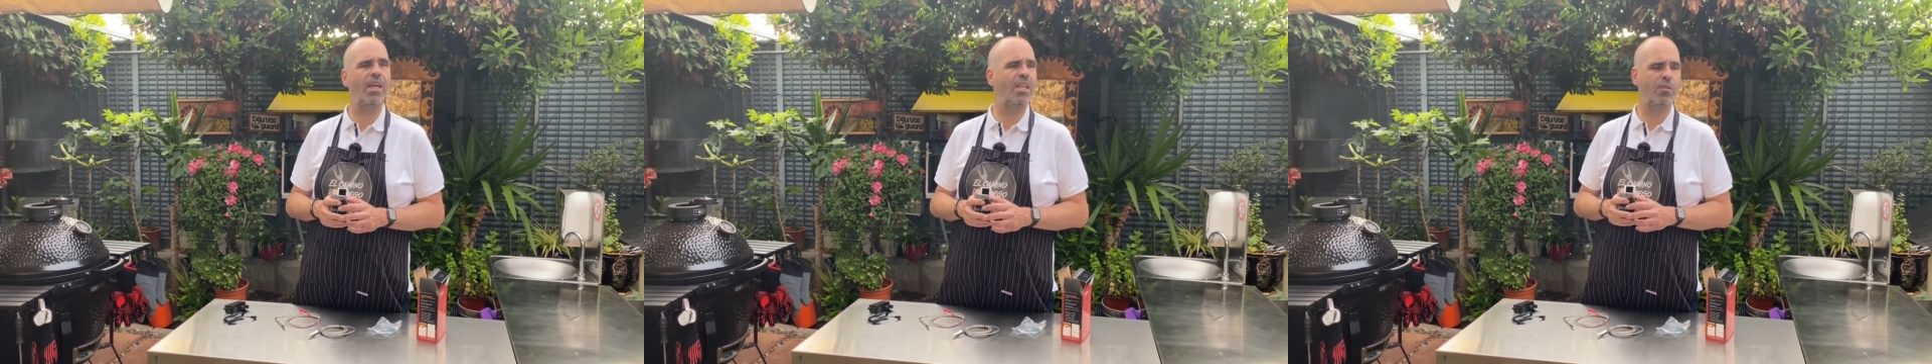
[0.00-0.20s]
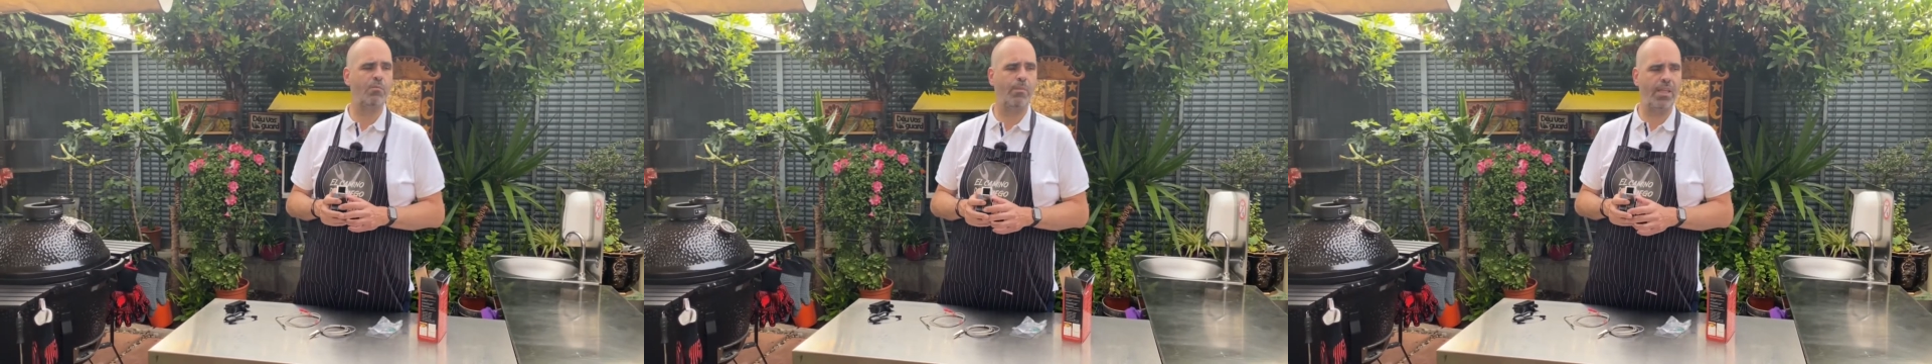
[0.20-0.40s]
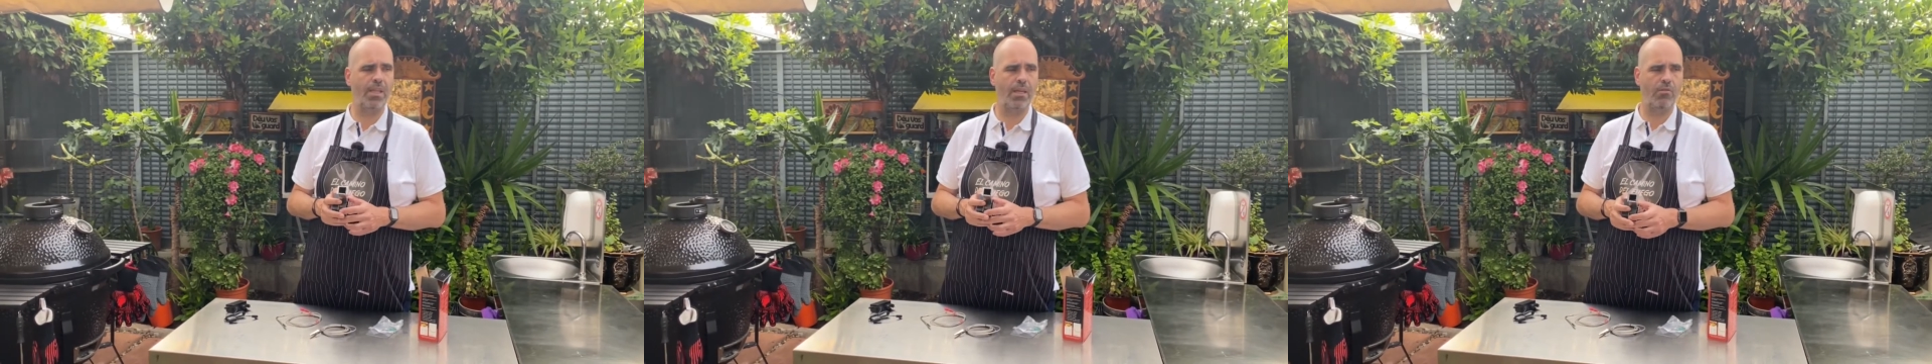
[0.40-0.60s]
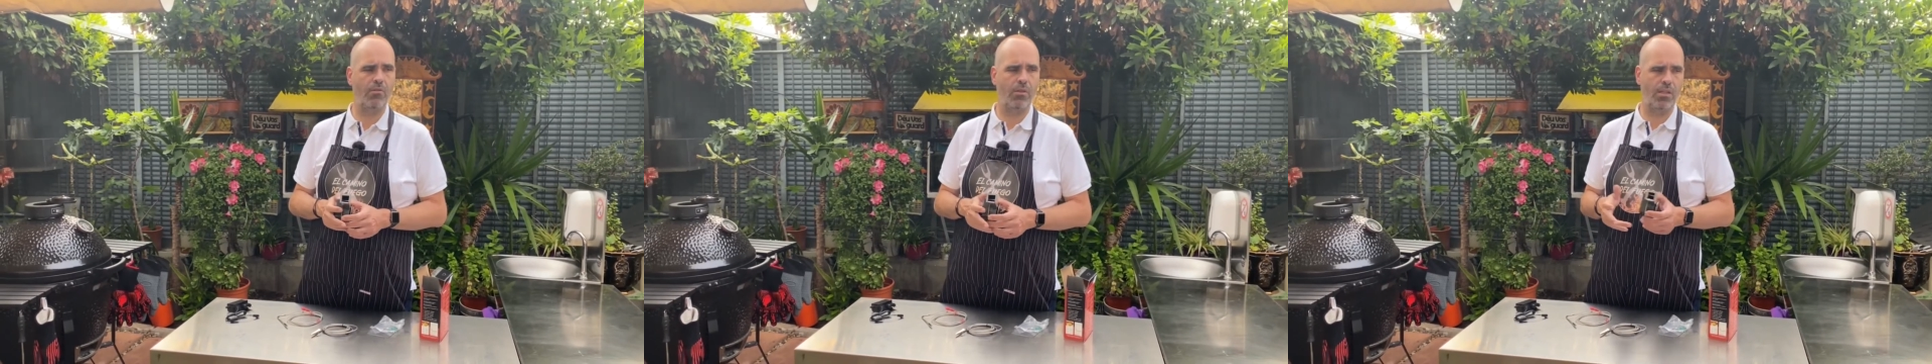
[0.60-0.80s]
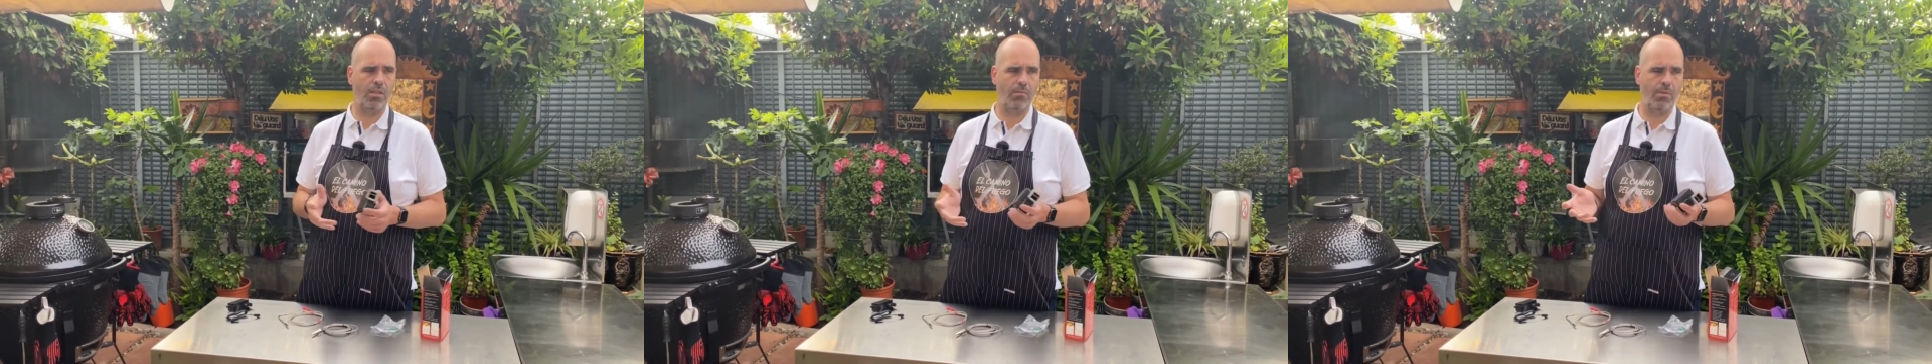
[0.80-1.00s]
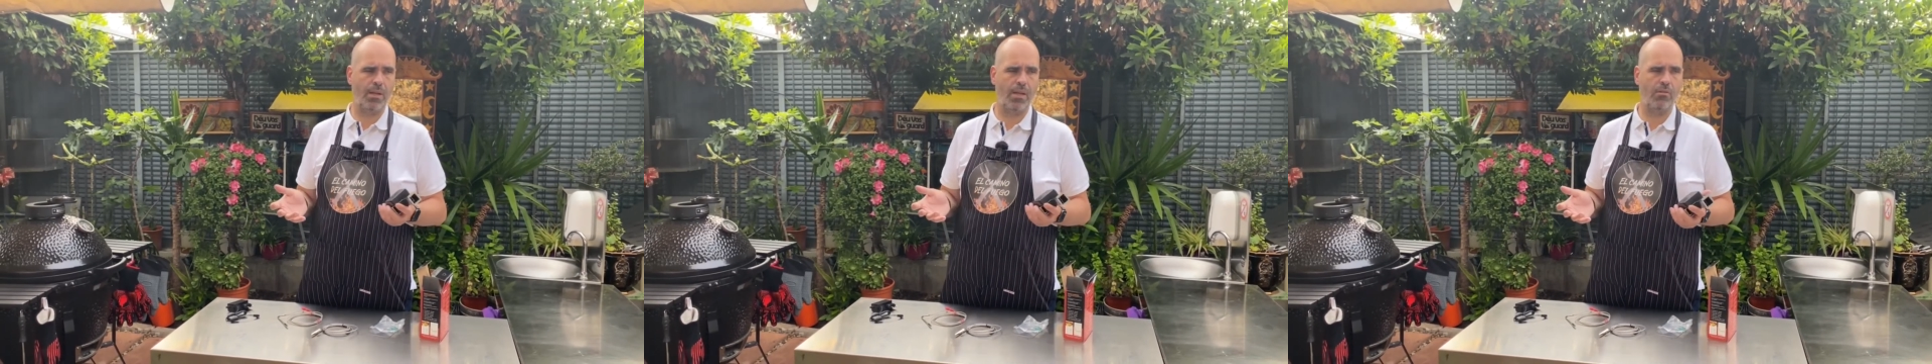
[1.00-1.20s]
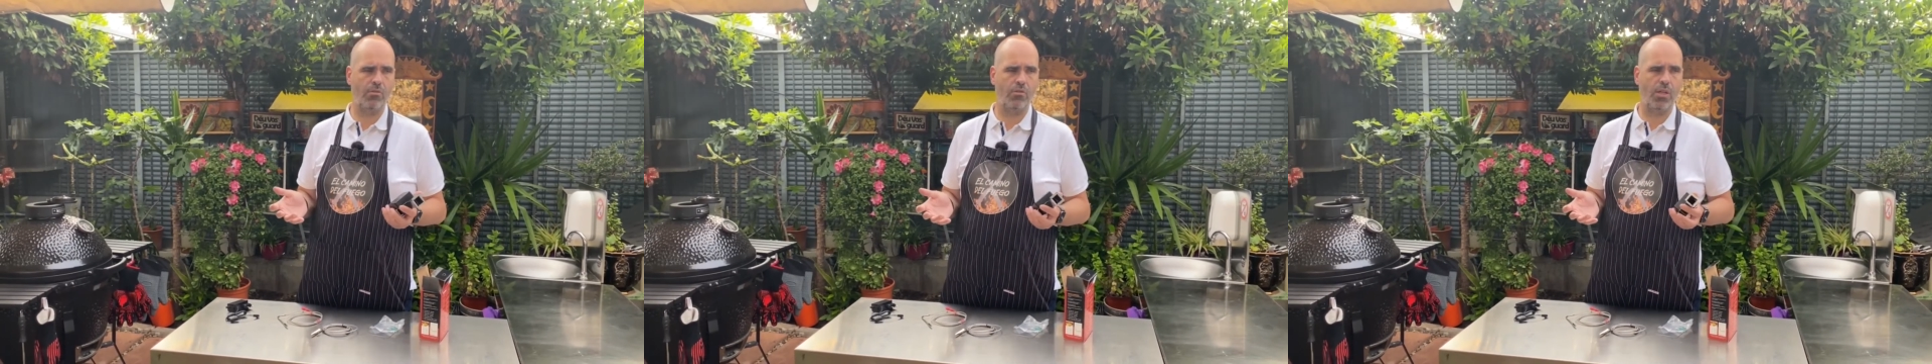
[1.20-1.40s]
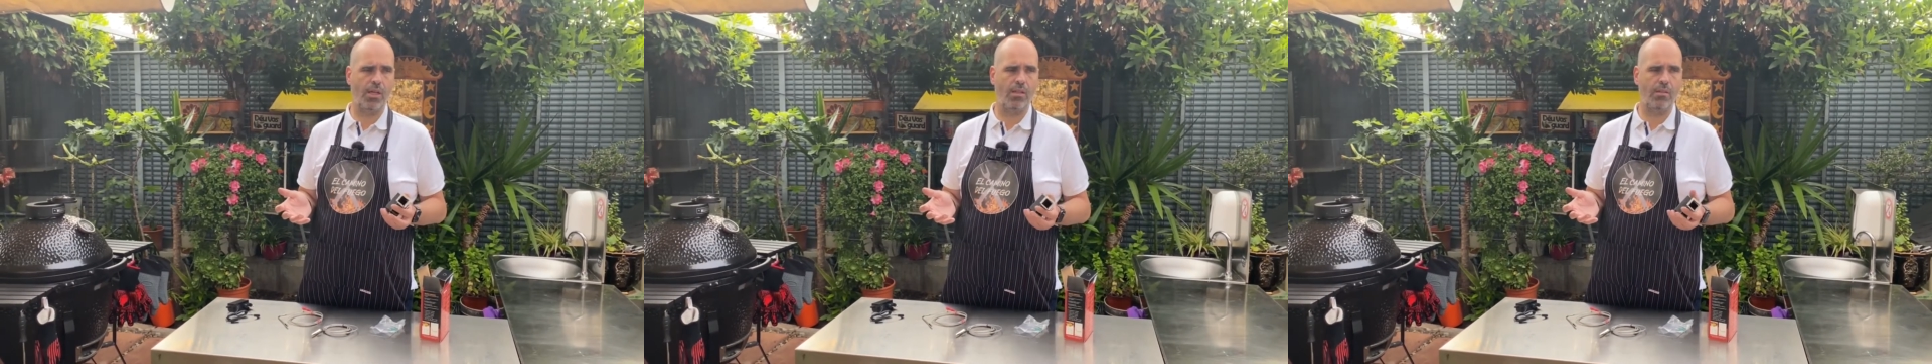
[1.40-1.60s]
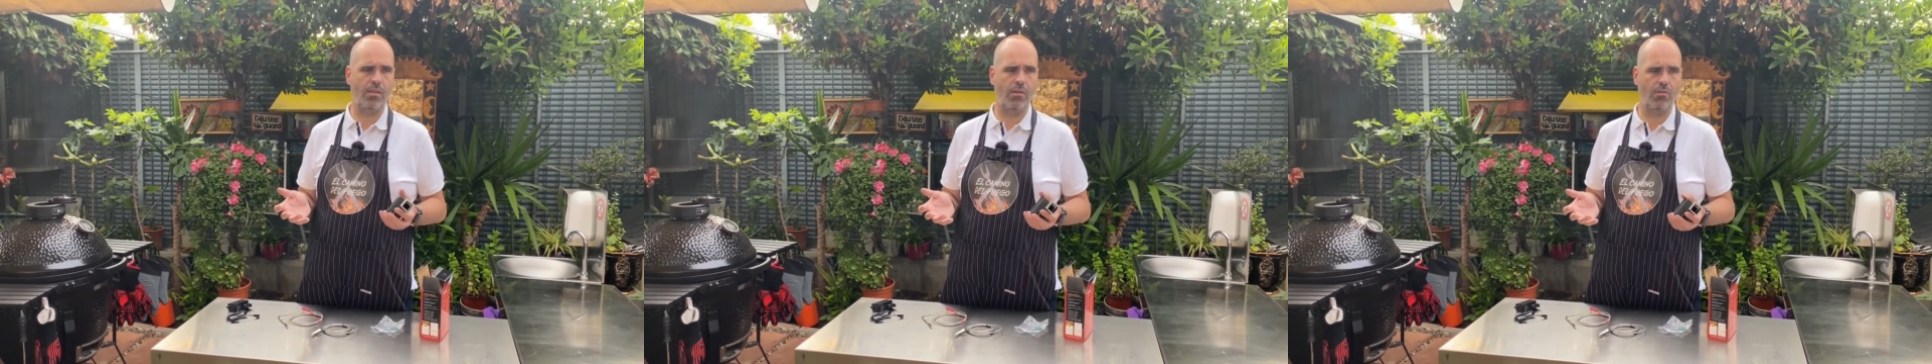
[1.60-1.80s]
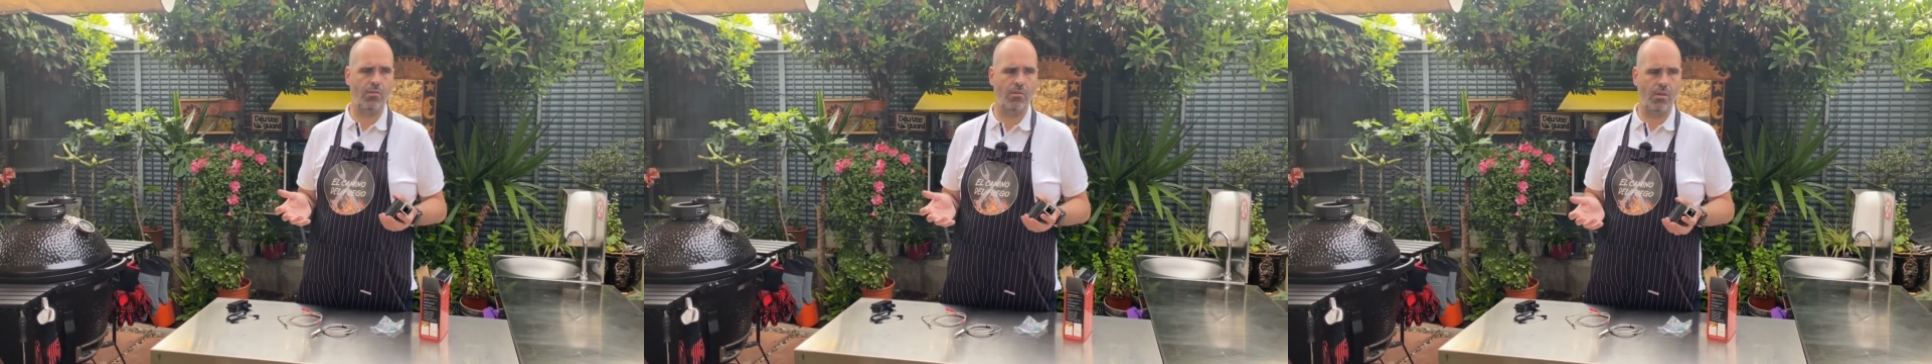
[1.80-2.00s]
en España no, y es en plan, o sea,
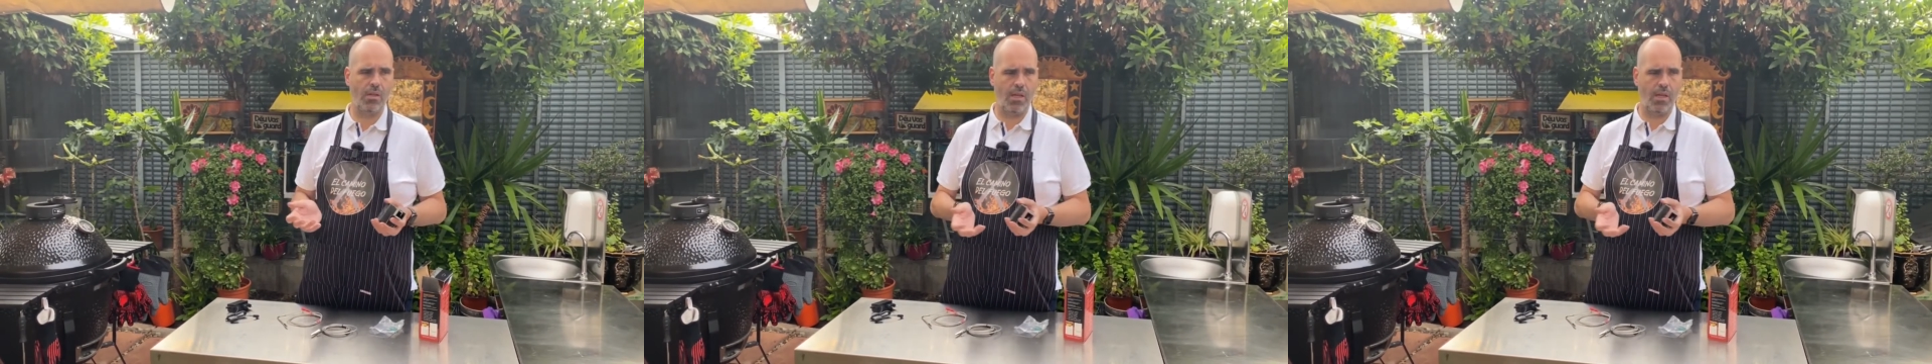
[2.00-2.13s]
tío,